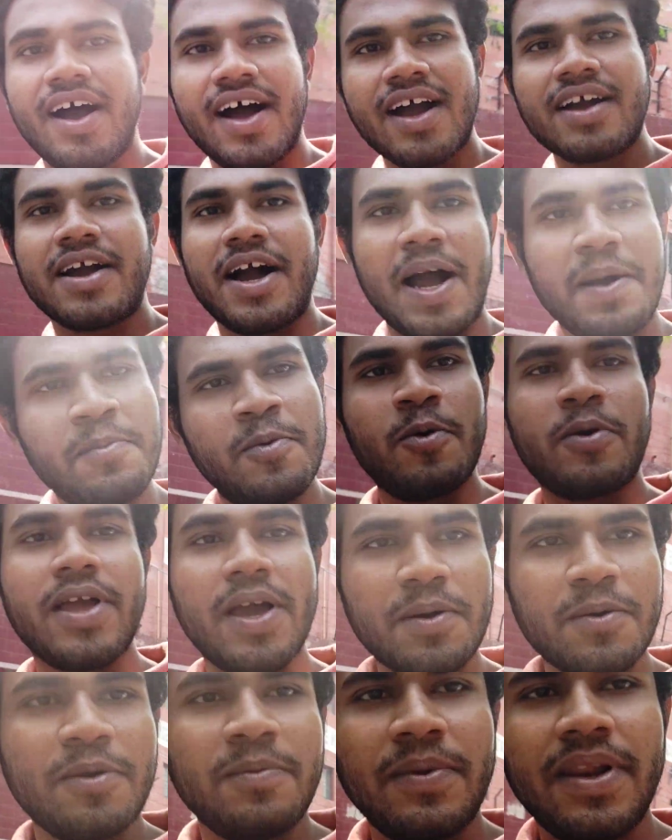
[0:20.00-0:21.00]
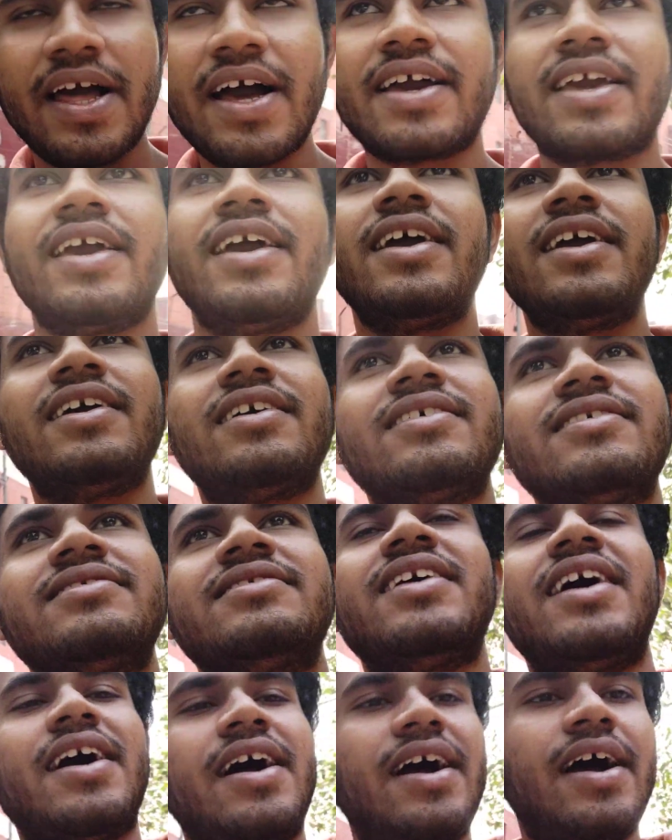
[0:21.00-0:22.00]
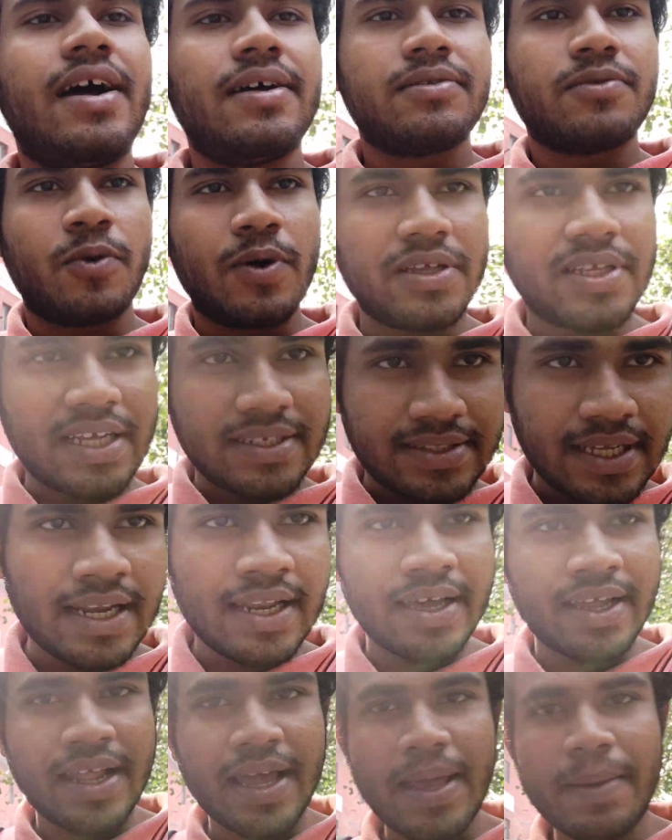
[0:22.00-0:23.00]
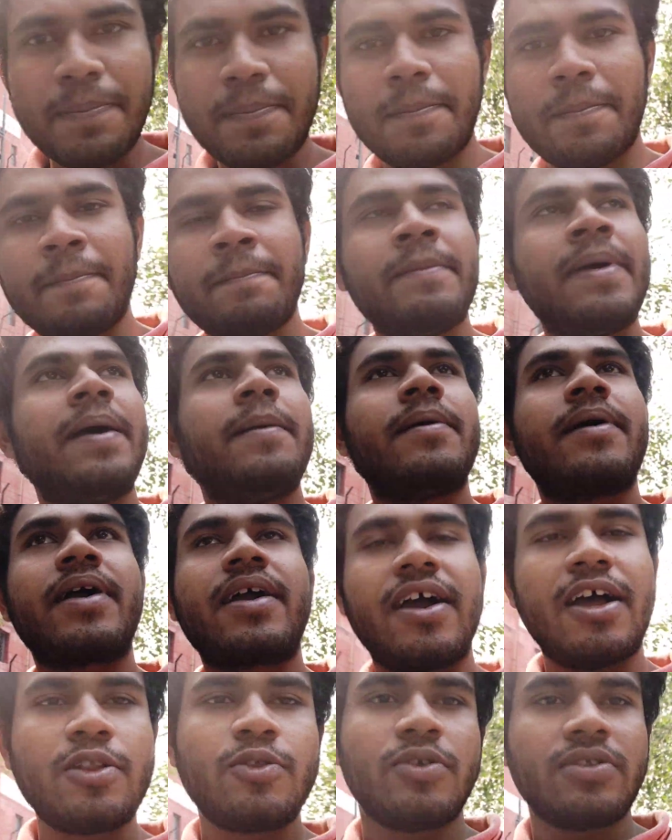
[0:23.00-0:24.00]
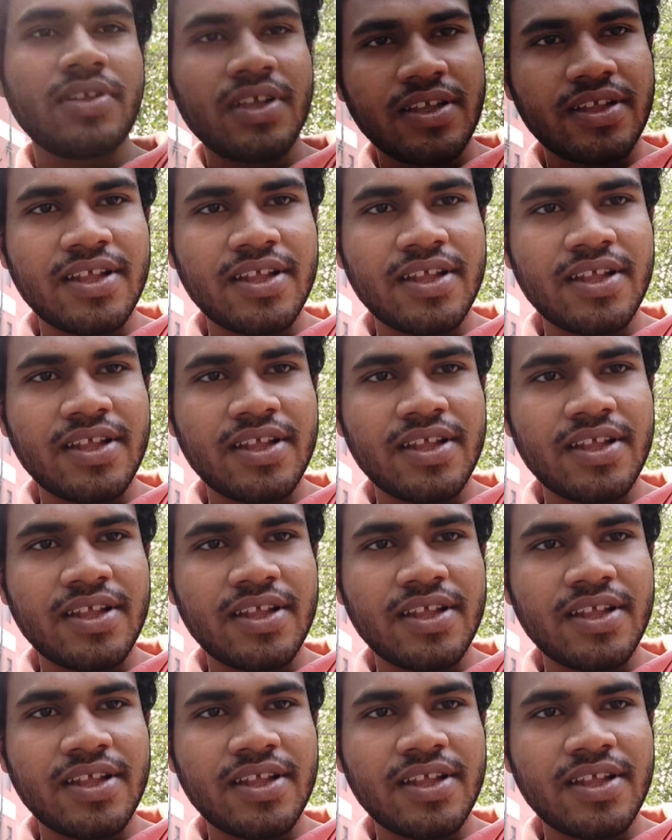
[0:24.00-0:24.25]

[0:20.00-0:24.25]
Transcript: हाँ काम हो गया कुल मिला के थोड़ा सा अच्छा लग रहा है कल तो अच्छा इतना